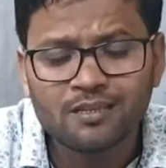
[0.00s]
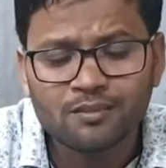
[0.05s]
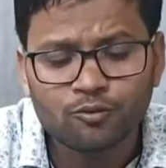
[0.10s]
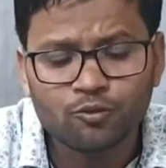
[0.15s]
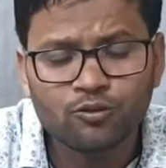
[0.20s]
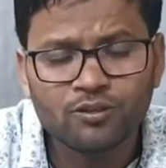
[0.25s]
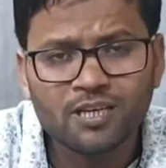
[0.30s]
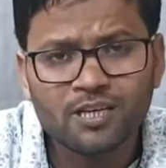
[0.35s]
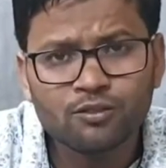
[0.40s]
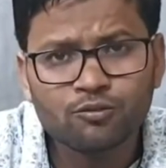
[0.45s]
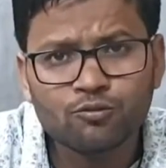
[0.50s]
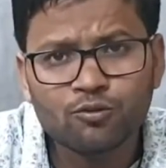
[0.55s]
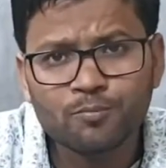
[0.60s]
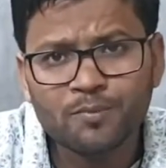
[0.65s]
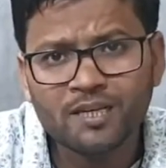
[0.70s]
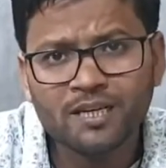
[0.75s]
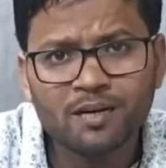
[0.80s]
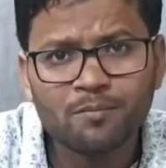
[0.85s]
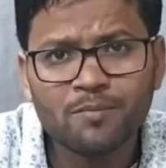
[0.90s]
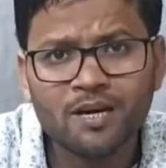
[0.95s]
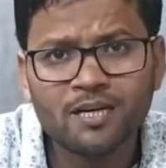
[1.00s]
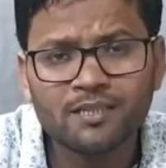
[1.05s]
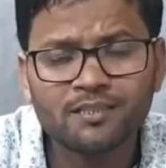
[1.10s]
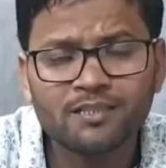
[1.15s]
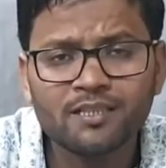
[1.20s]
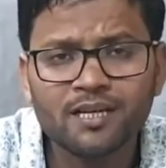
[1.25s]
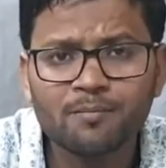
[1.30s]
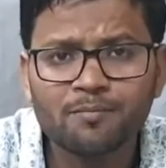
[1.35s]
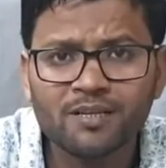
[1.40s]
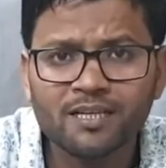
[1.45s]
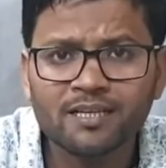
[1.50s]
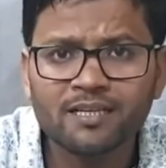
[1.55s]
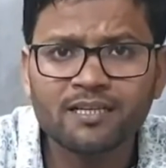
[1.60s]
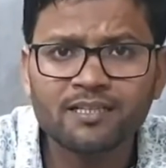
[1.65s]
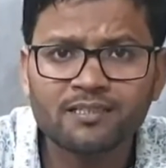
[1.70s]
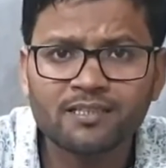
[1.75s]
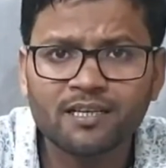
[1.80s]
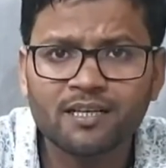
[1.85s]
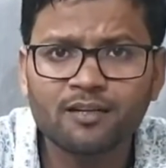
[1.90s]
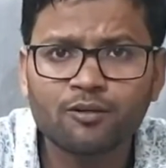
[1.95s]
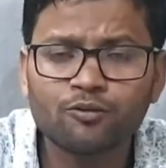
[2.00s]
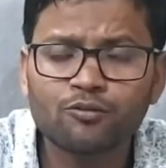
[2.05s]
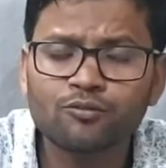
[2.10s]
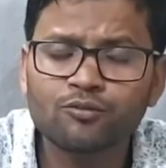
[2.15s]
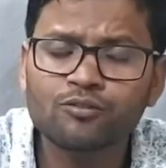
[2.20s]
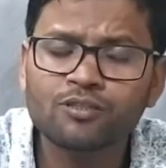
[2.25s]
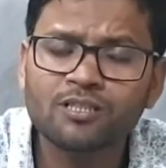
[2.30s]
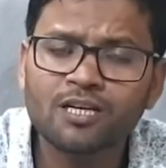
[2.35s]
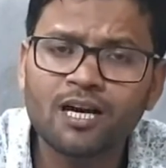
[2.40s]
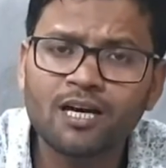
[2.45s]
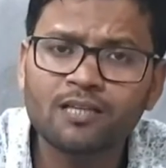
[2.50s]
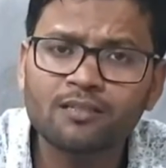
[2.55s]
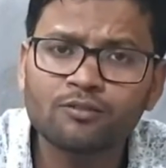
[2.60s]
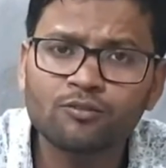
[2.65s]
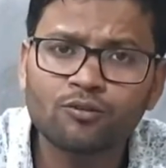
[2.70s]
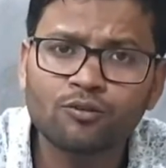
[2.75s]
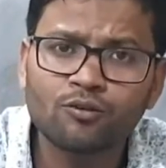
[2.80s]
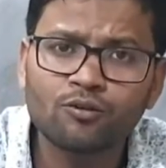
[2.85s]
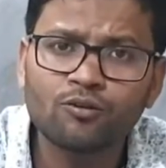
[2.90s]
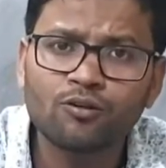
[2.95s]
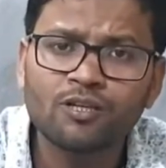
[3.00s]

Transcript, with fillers: तो दस रुपये का मार्जिन आप लेकर चल रहे हो तो 400 सौ